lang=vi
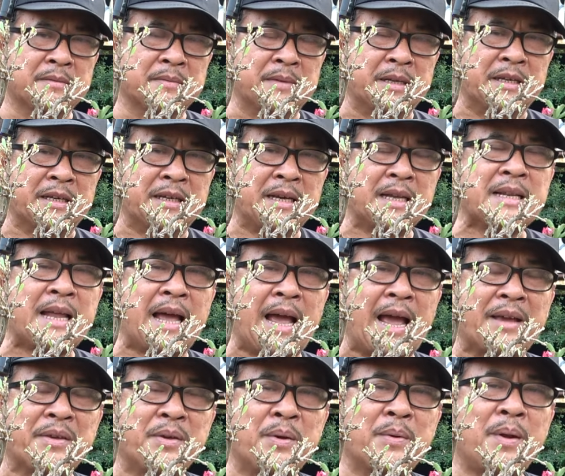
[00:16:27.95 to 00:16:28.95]
vì khách
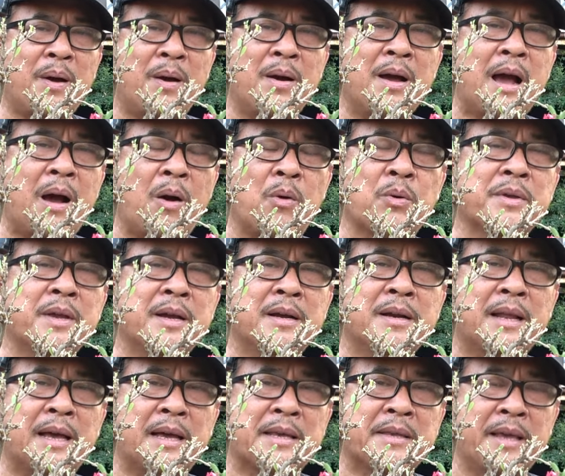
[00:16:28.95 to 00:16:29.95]
hàng vô đó hầu như
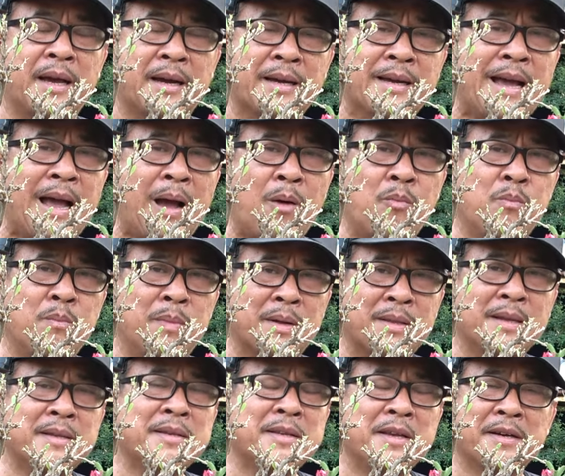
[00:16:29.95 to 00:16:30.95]
là những ông mà
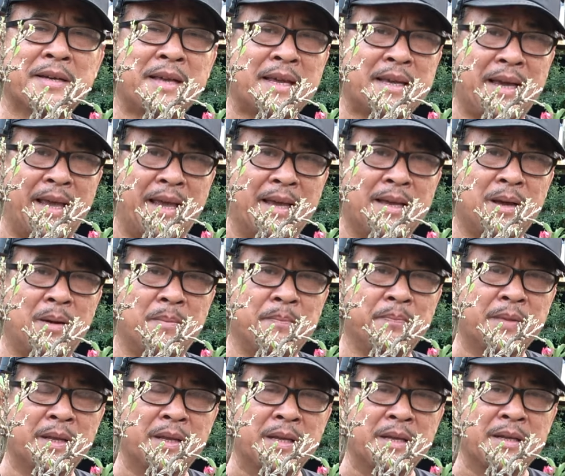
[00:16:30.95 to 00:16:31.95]
thích chơi cây kẽm không
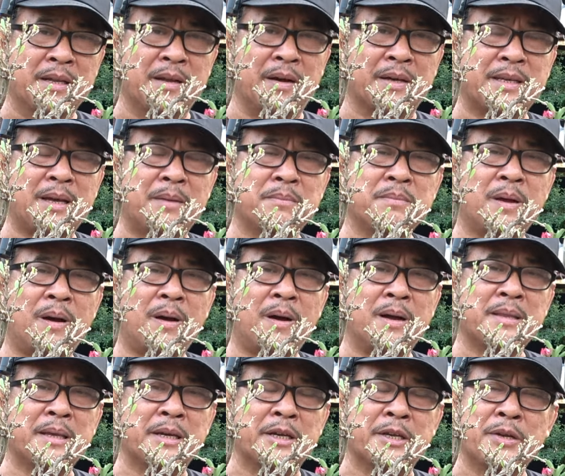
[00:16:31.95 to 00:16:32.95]
rồi trong
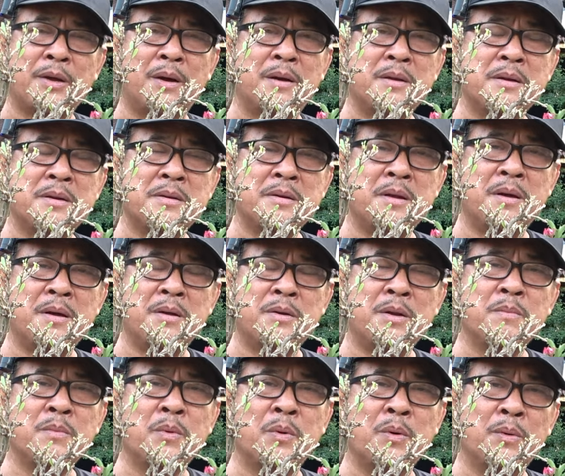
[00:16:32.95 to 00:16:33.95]
đó thì nó nó
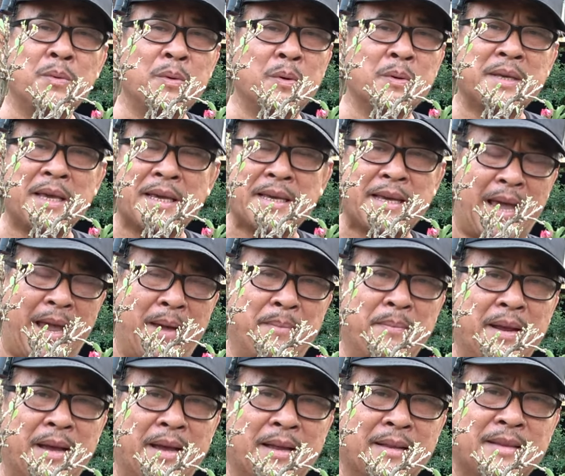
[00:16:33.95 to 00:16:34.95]
nó mua luôn dây
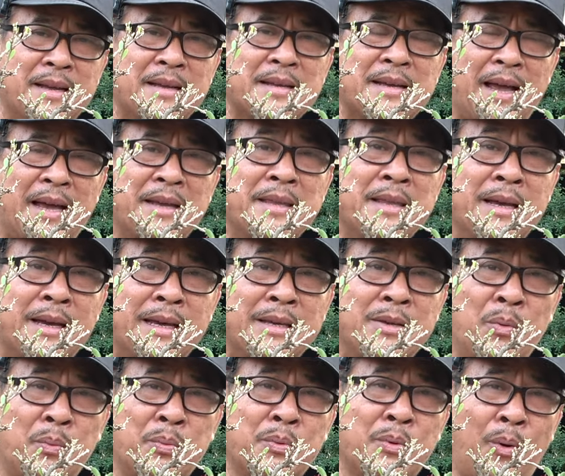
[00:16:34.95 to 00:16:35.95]
kẽm nè tất cả những cái
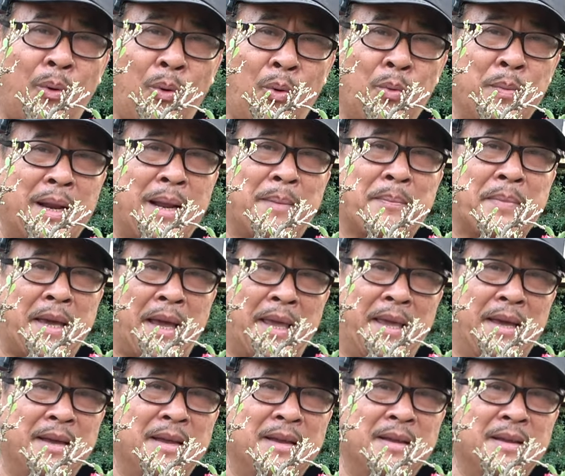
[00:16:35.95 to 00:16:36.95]
dụng cụ mà làm
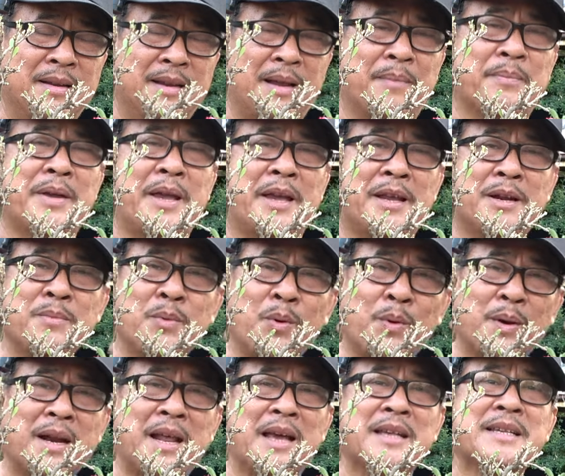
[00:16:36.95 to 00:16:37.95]
kiển á làm kiển nó
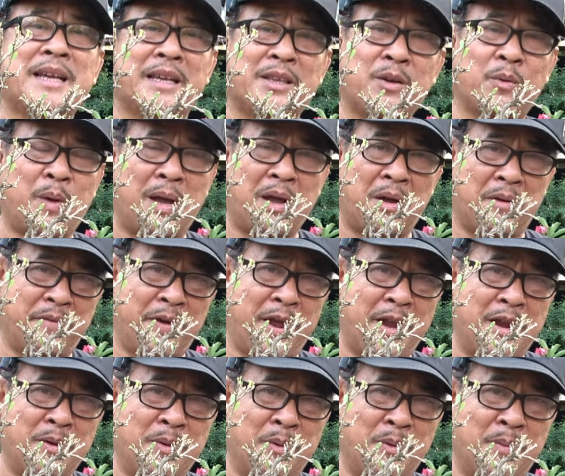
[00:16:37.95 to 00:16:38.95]
mua nó để sẵn cho quán cà phê
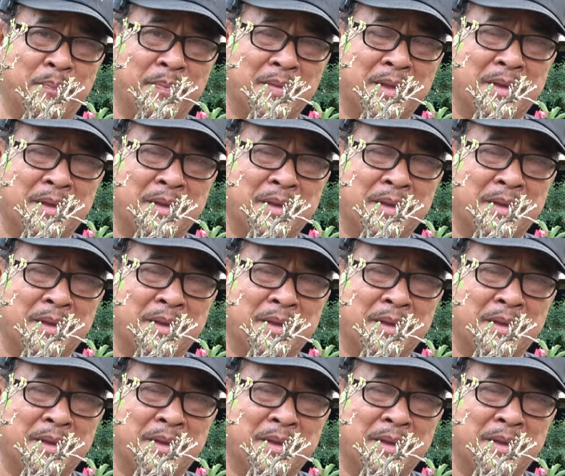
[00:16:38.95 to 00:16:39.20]
đó luôn